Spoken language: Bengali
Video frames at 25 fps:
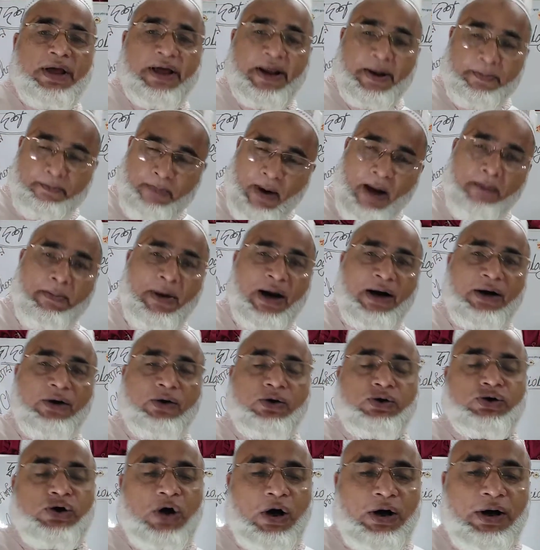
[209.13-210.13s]
এর প্রামান্য
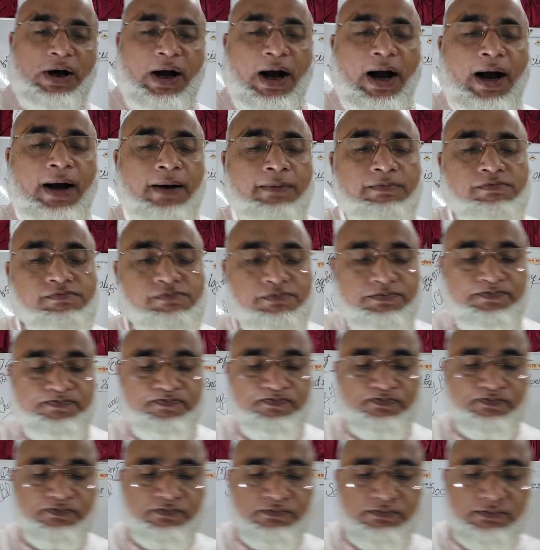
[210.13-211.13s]
সংজ্ঞা
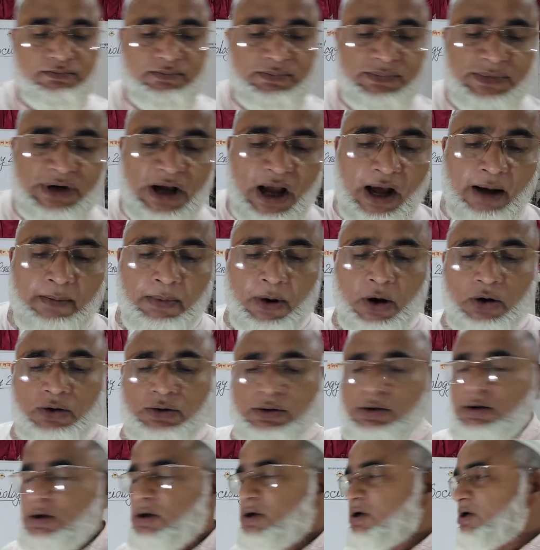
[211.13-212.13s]
এবং
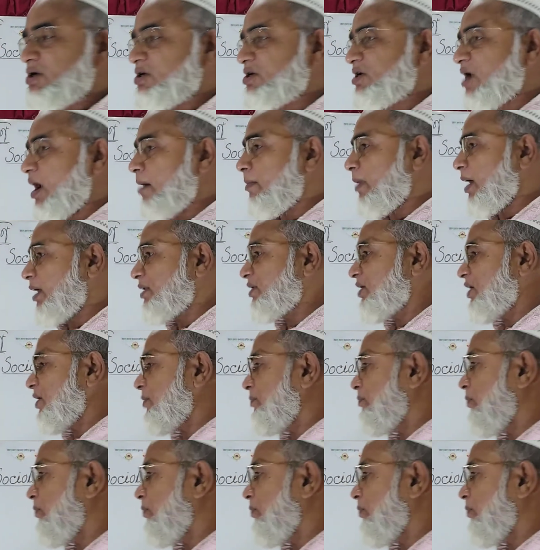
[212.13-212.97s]
সামাজিক